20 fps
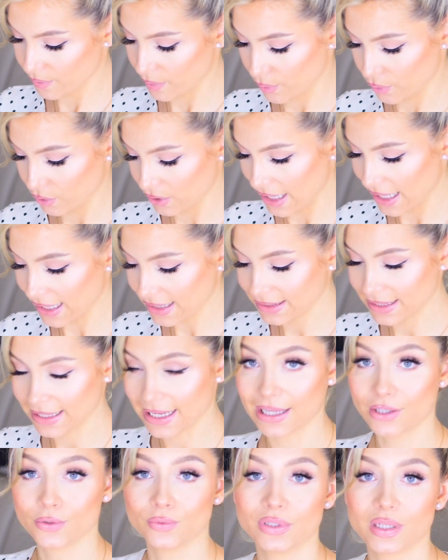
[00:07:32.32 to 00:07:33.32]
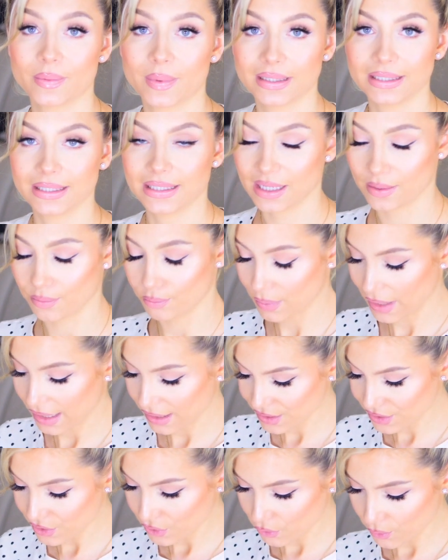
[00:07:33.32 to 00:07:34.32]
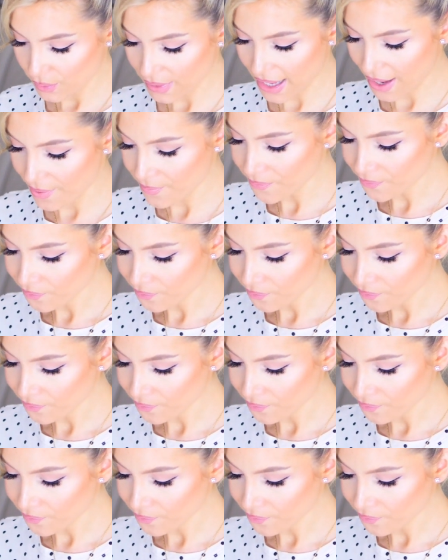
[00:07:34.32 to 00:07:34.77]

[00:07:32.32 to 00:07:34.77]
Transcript: popularne. Ja tą tematykę bardzo lubię.